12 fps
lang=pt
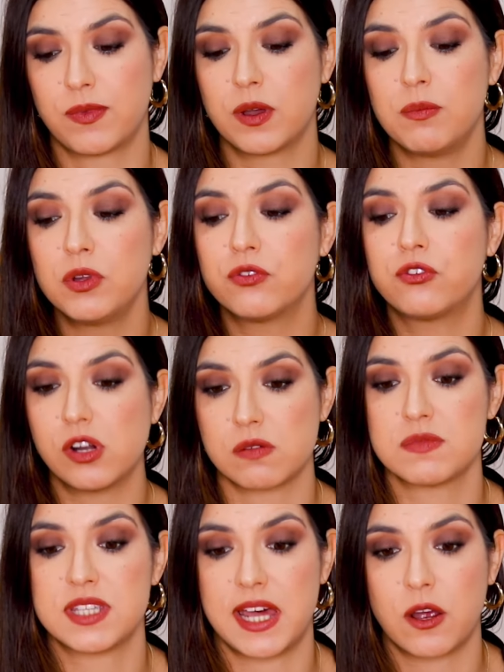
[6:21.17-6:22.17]
que me levou a
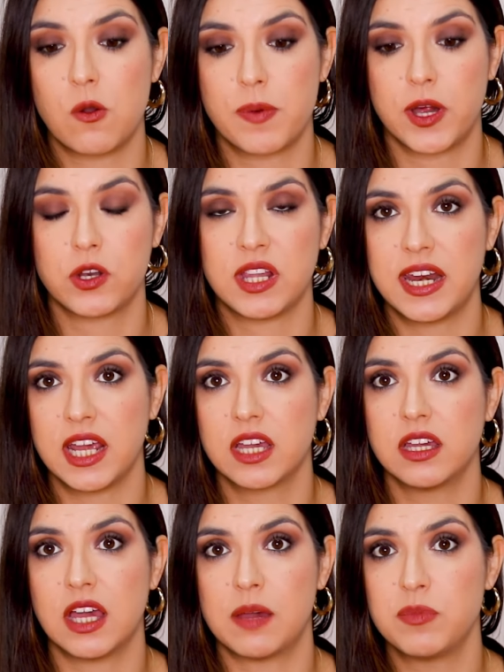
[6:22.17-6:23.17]
começar a comprar online é
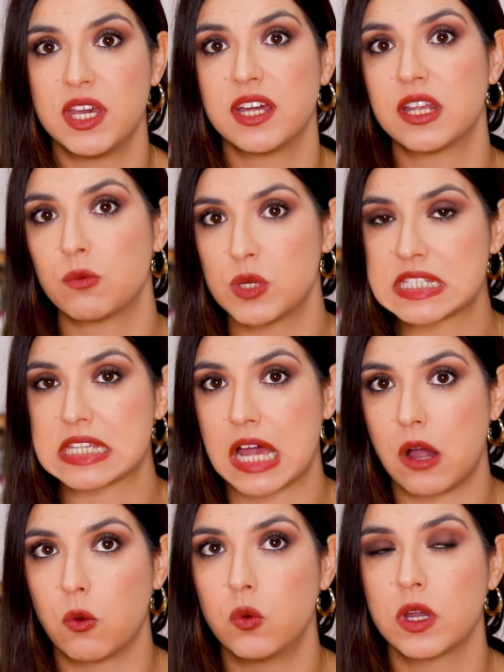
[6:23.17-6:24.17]
que a minha
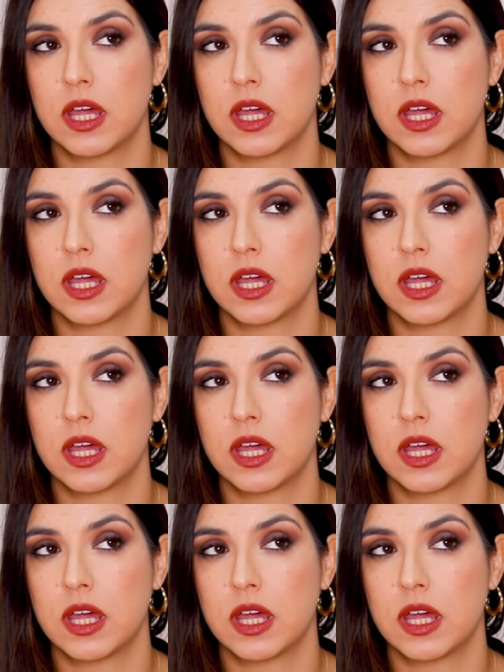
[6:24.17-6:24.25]
graduação,